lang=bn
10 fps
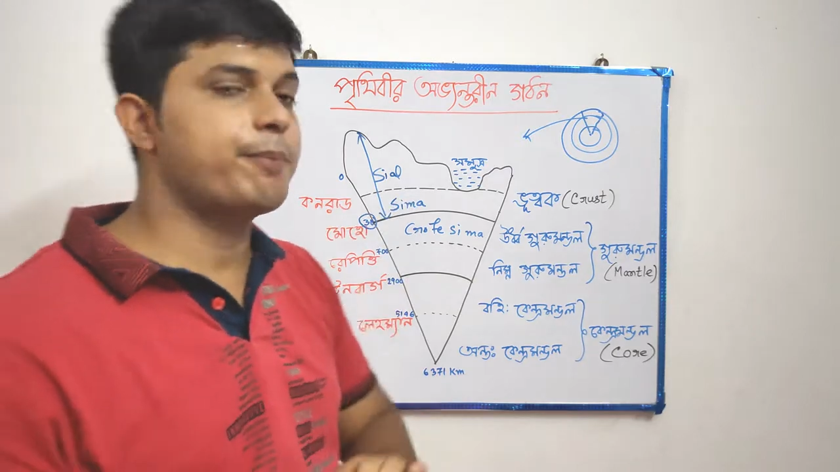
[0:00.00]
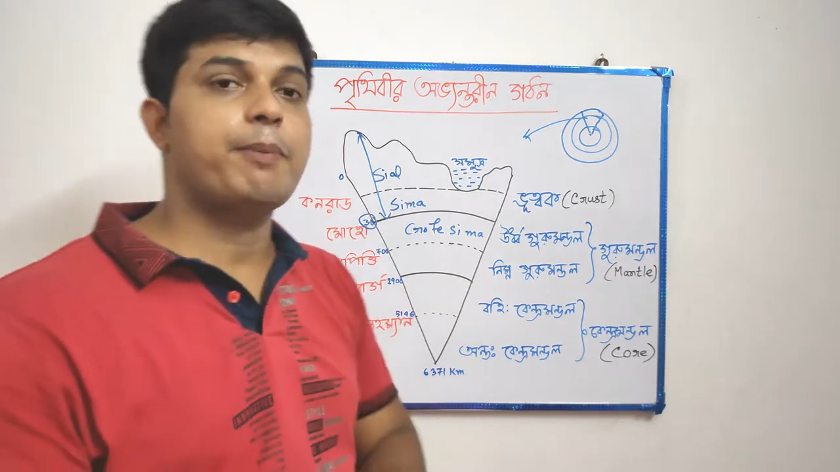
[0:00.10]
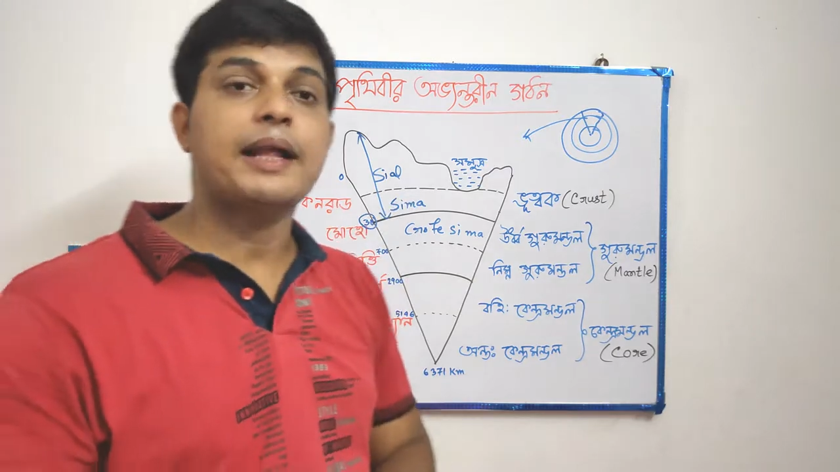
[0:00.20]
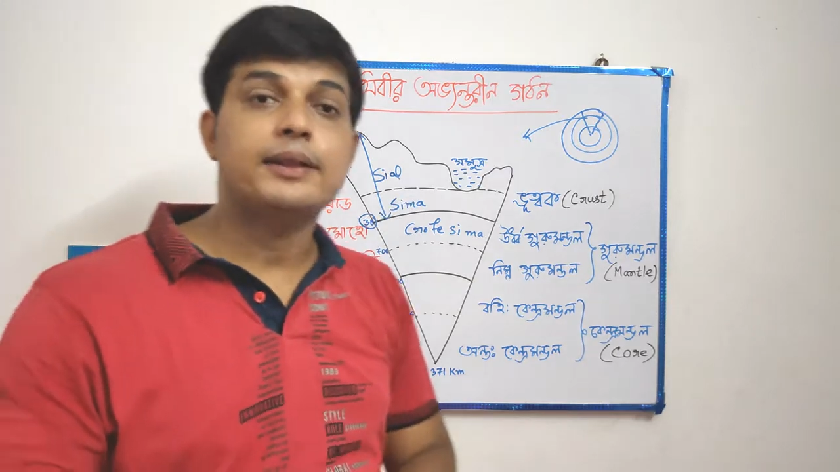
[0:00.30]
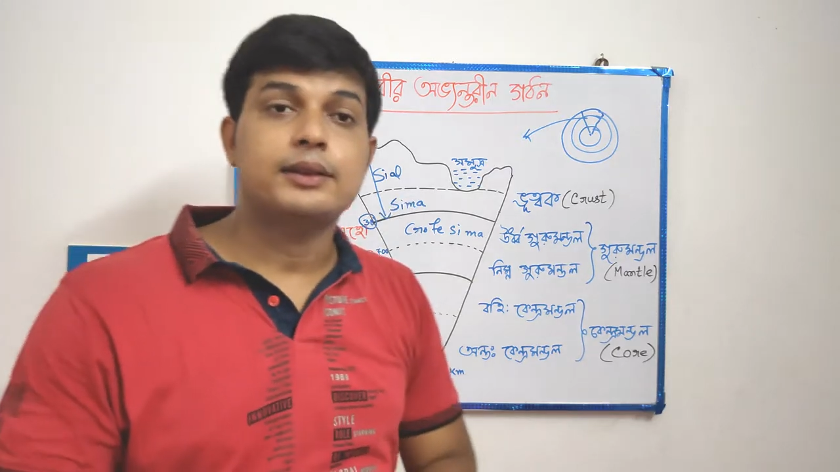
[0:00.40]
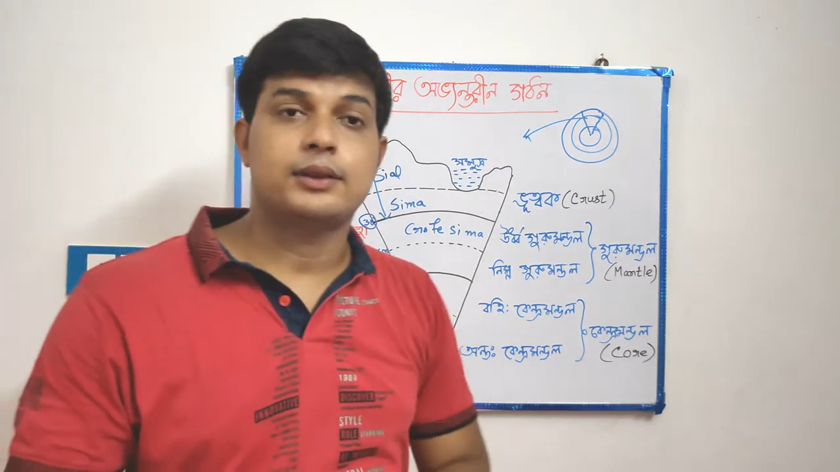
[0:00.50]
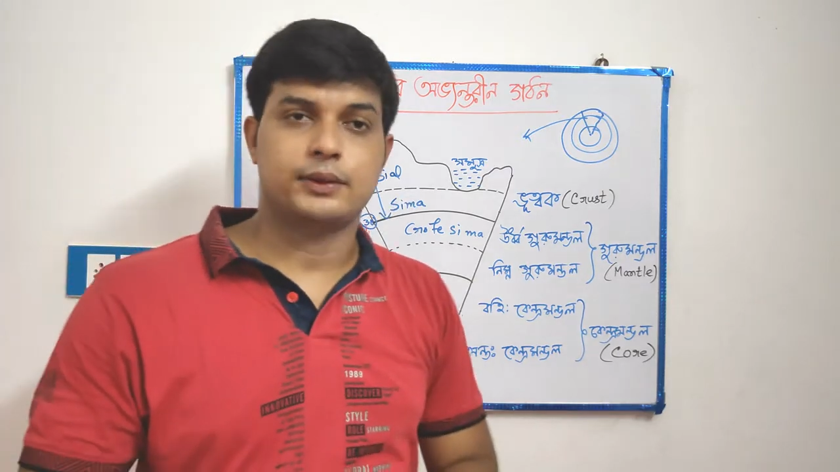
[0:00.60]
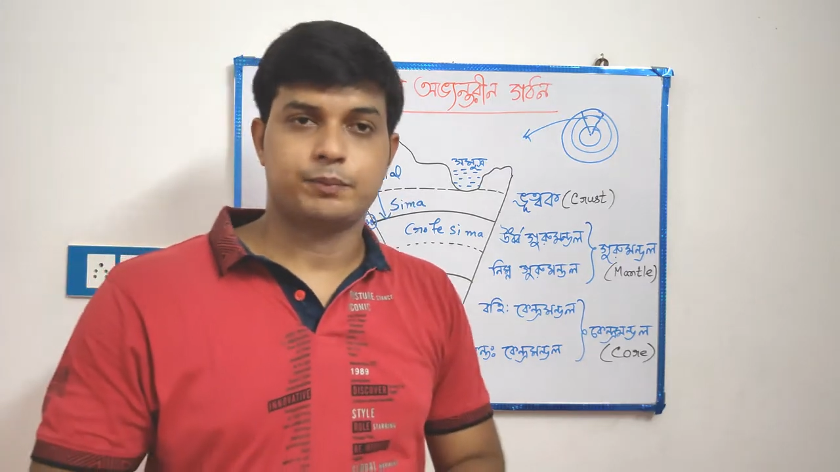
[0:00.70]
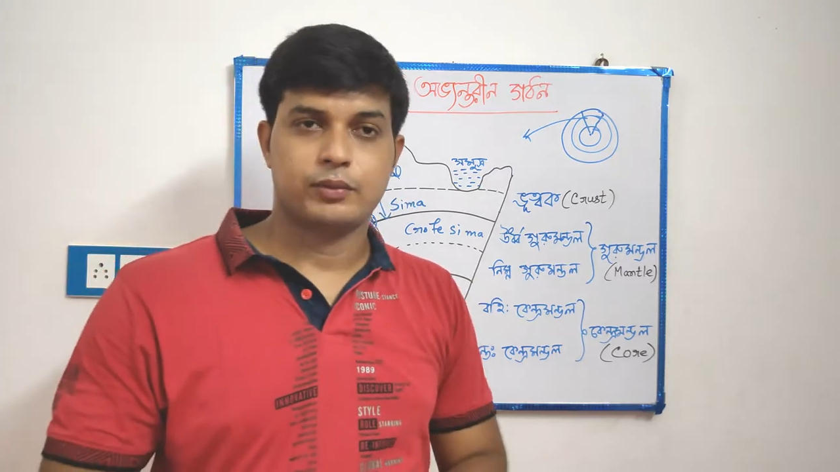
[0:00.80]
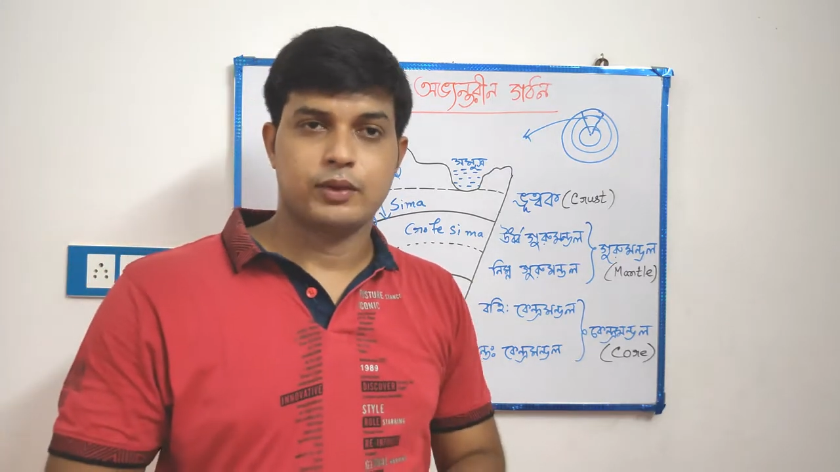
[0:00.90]
যে পাত্র
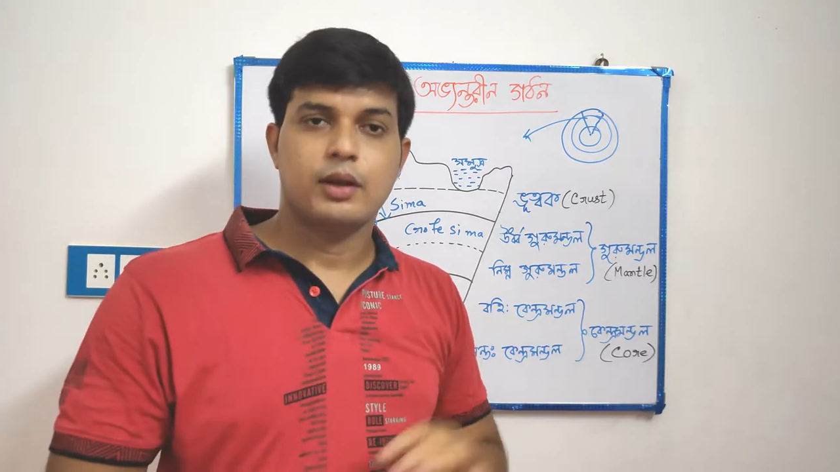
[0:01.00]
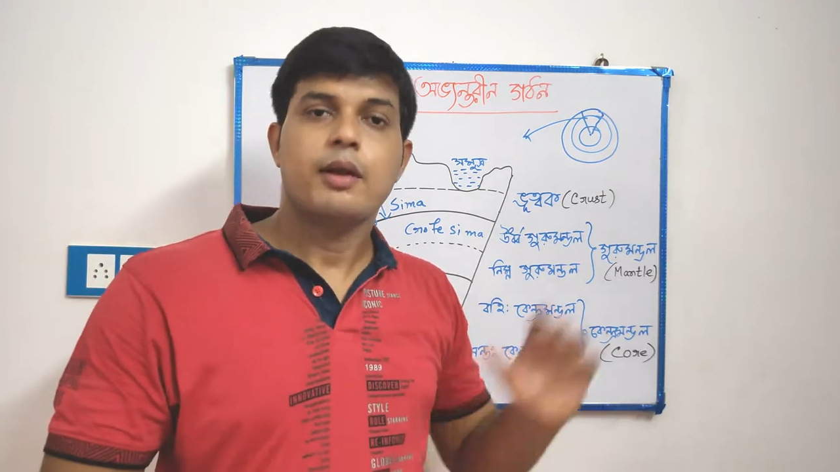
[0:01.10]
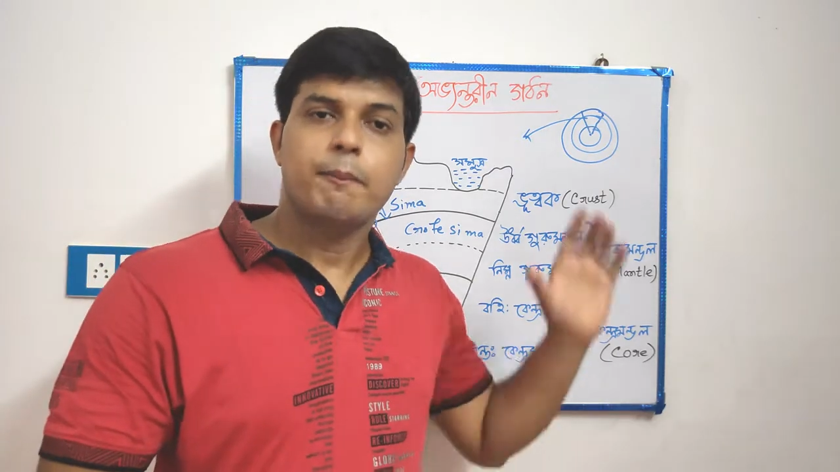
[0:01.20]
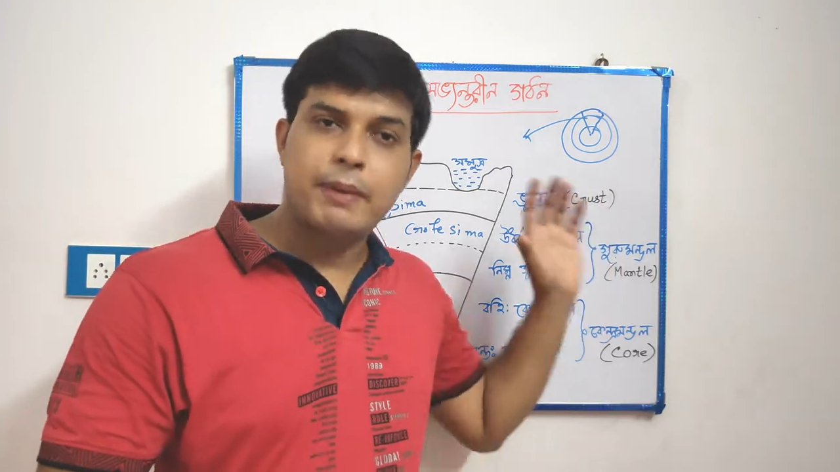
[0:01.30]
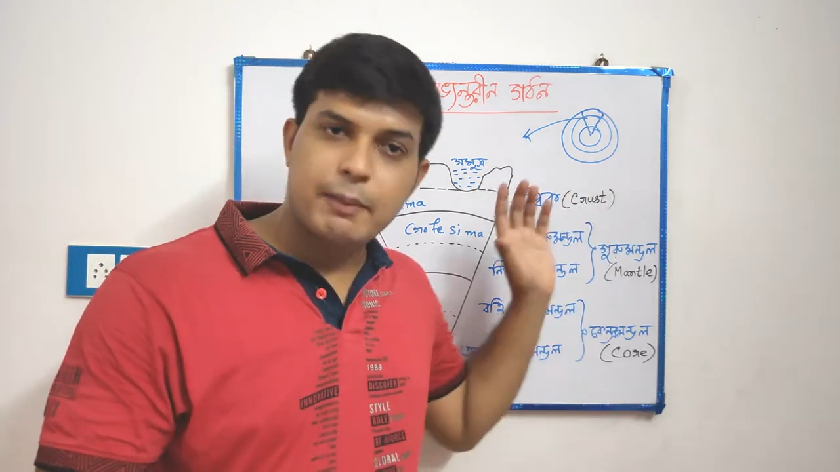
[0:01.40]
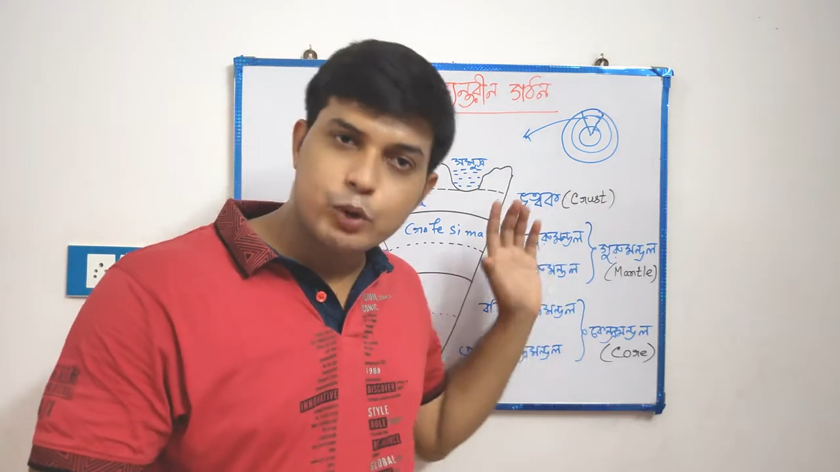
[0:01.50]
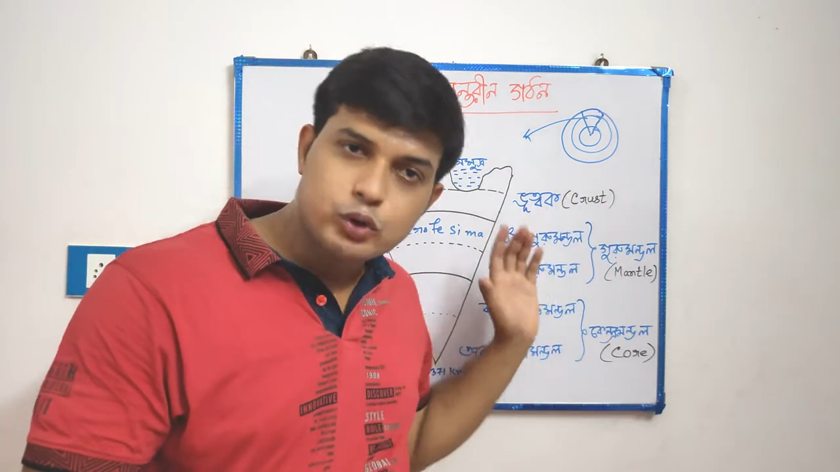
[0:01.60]
বা